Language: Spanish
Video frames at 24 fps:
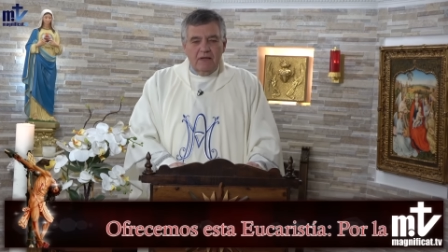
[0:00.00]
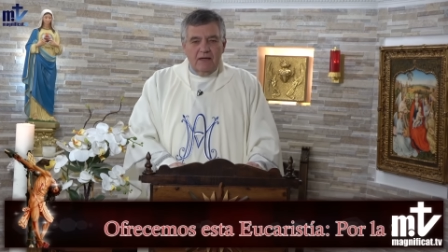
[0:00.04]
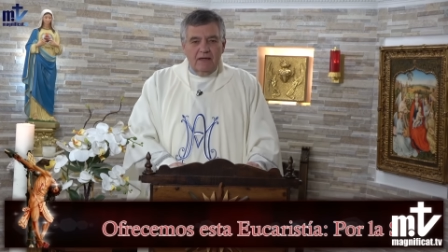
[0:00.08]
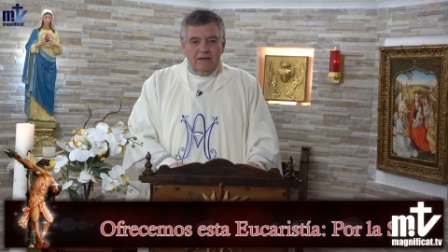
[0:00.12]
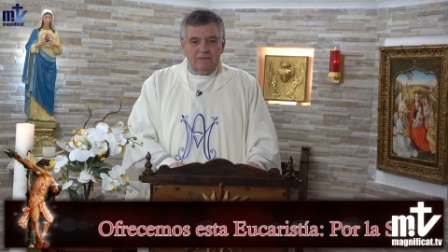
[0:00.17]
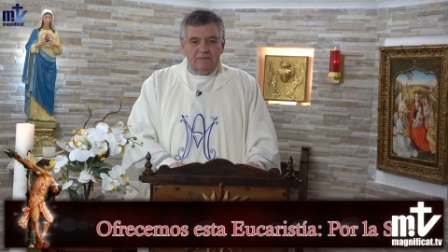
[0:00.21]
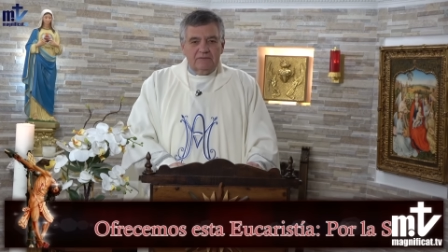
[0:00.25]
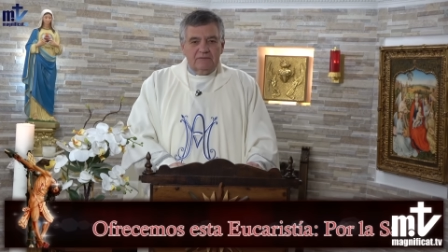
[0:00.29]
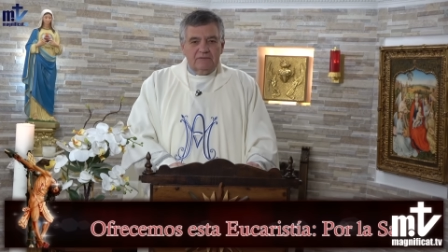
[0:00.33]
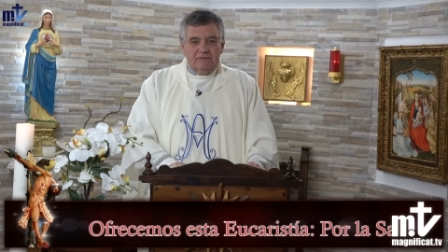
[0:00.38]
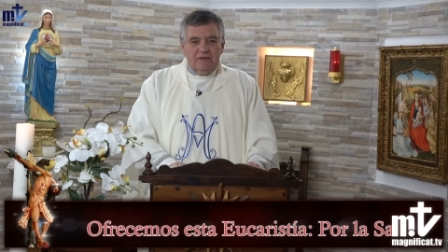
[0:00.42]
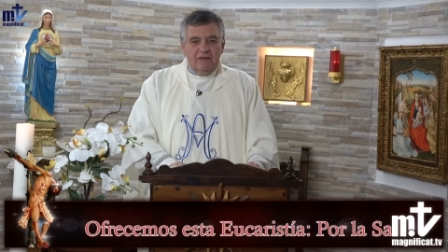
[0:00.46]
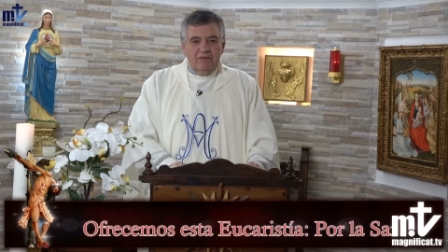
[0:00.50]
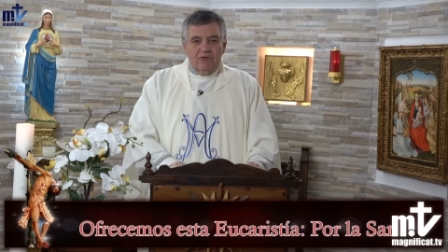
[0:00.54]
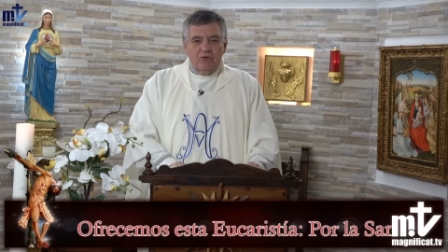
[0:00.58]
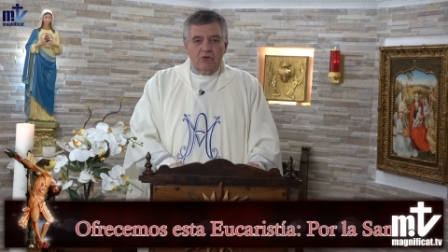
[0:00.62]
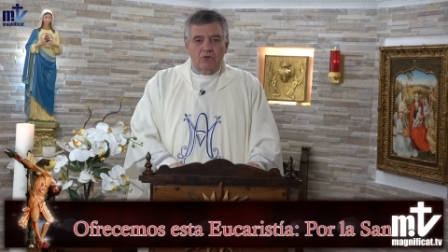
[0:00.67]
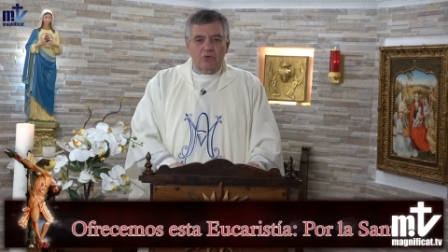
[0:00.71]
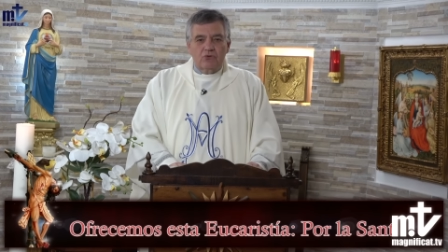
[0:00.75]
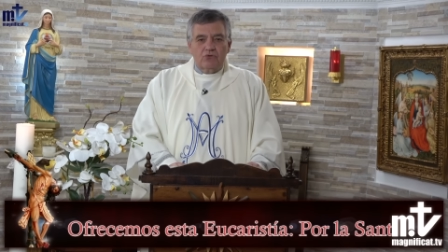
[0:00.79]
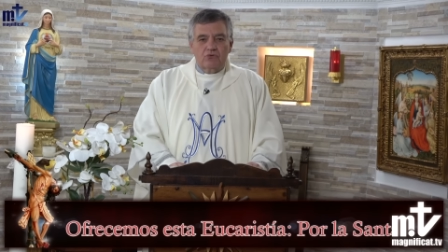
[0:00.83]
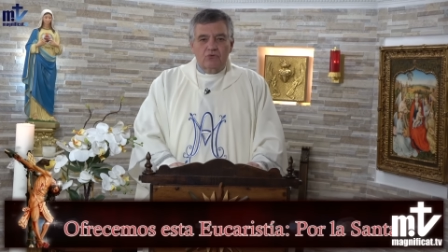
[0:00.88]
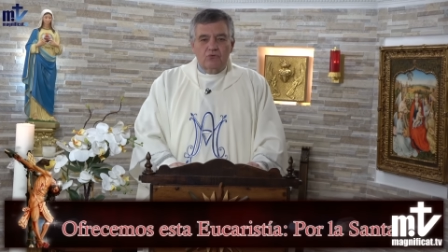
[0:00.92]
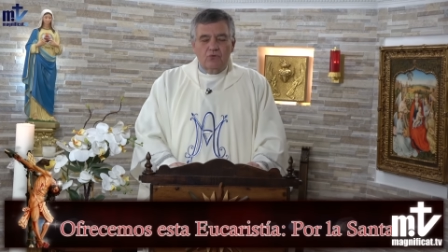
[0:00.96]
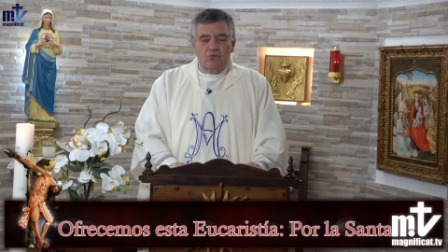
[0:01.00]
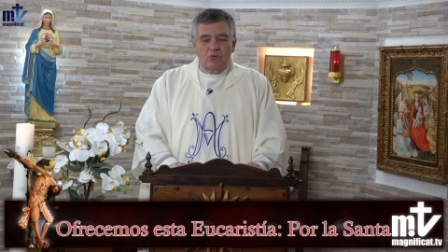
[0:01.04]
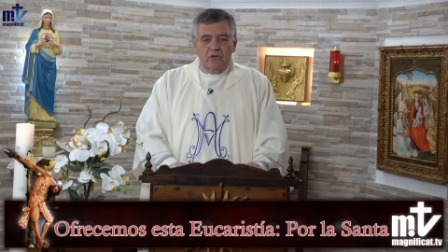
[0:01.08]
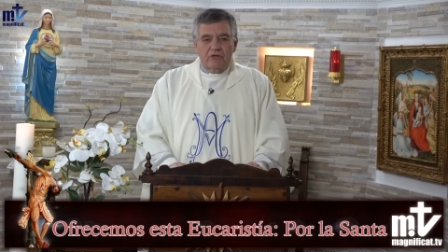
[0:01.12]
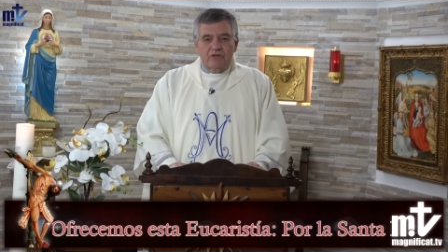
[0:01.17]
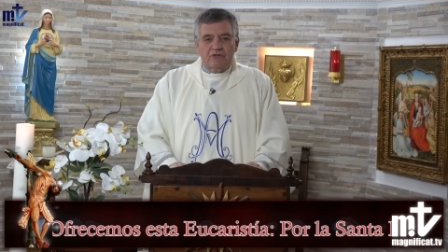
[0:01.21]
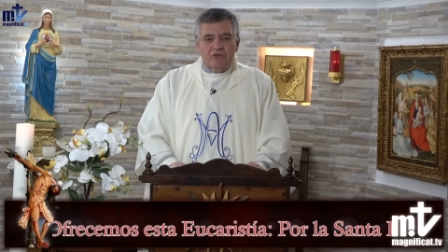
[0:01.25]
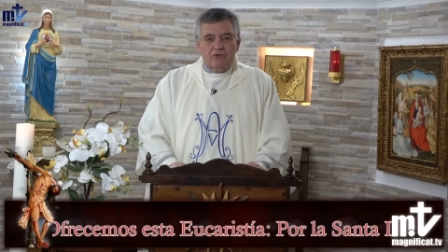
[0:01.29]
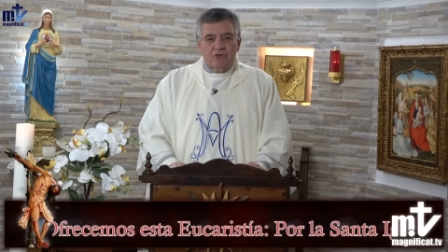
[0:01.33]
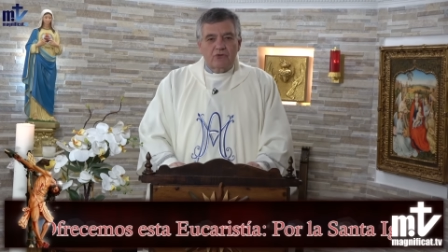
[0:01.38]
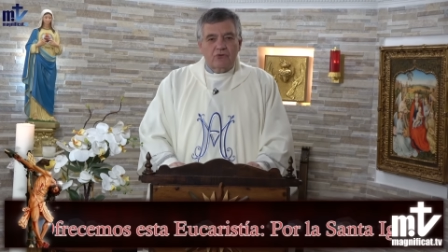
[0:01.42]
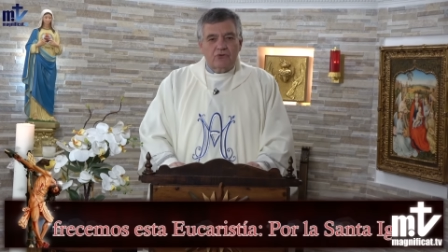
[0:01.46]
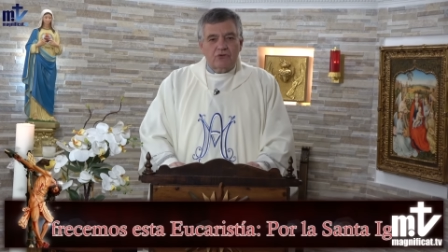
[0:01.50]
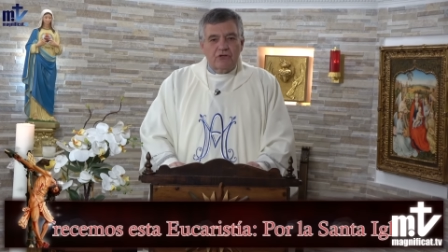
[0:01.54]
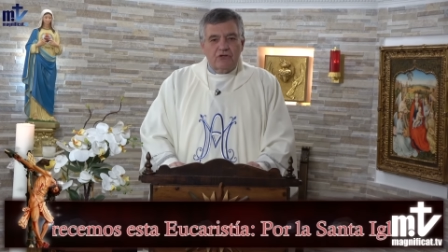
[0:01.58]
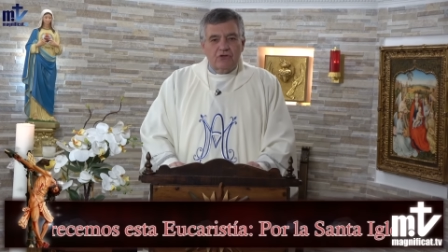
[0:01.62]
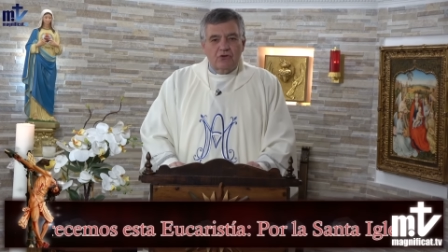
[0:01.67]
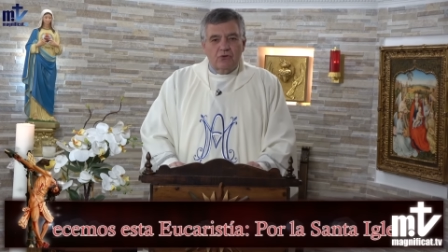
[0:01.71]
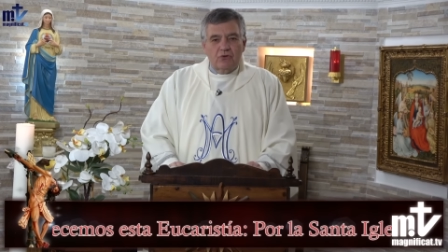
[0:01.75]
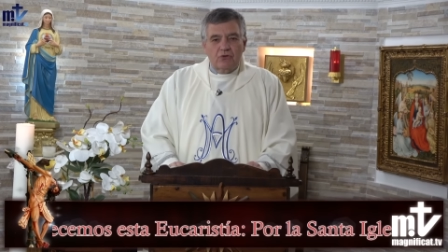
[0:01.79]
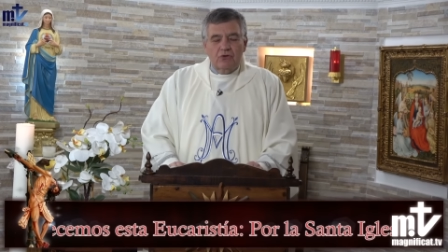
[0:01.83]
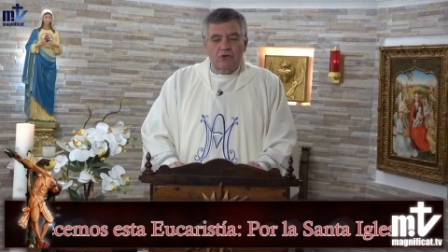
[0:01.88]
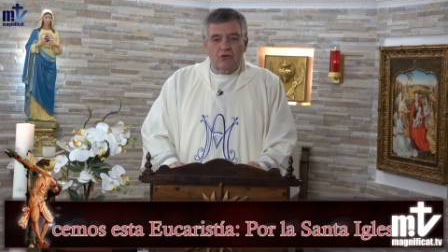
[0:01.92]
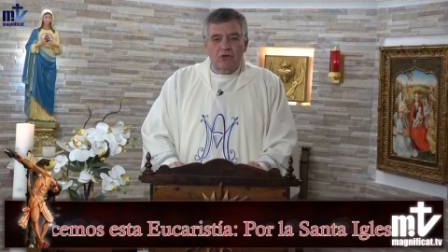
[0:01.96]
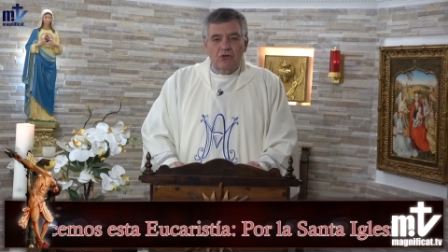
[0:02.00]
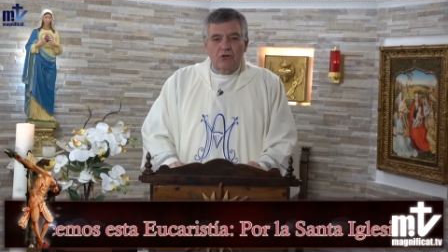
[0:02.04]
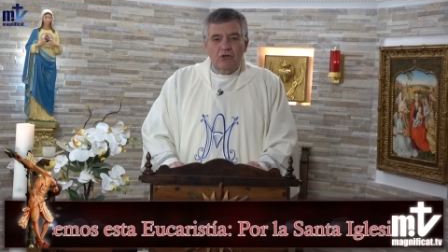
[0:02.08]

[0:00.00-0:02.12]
ante Dios nuestro Señor.